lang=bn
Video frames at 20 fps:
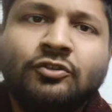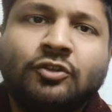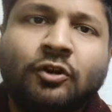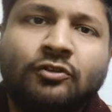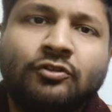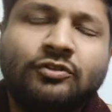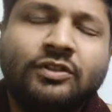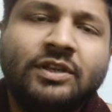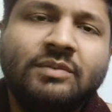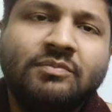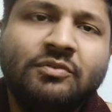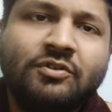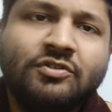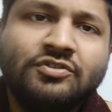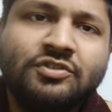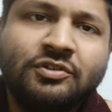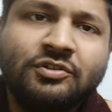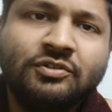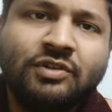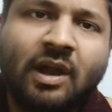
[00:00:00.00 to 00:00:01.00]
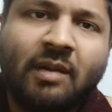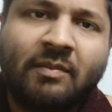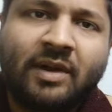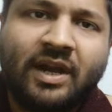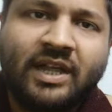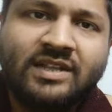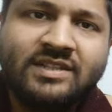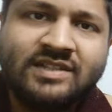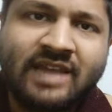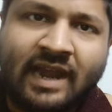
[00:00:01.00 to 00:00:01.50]
ততদিন পর্যন্ত
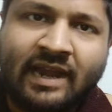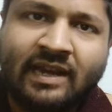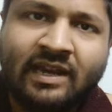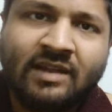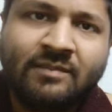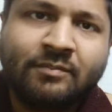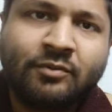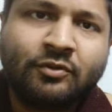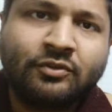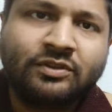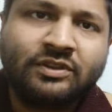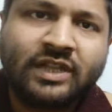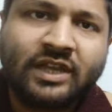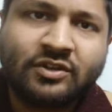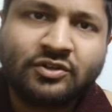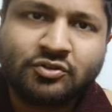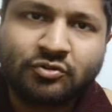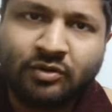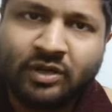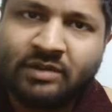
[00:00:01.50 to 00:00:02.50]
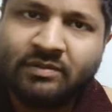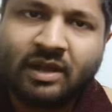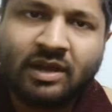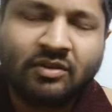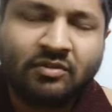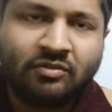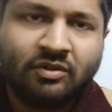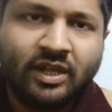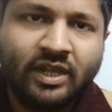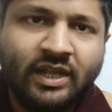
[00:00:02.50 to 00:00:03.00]
আমার এই চ্যানেলে প্রত্যেক শনিবার
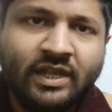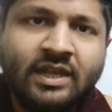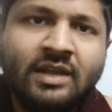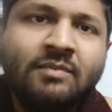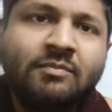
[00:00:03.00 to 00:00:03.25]
করে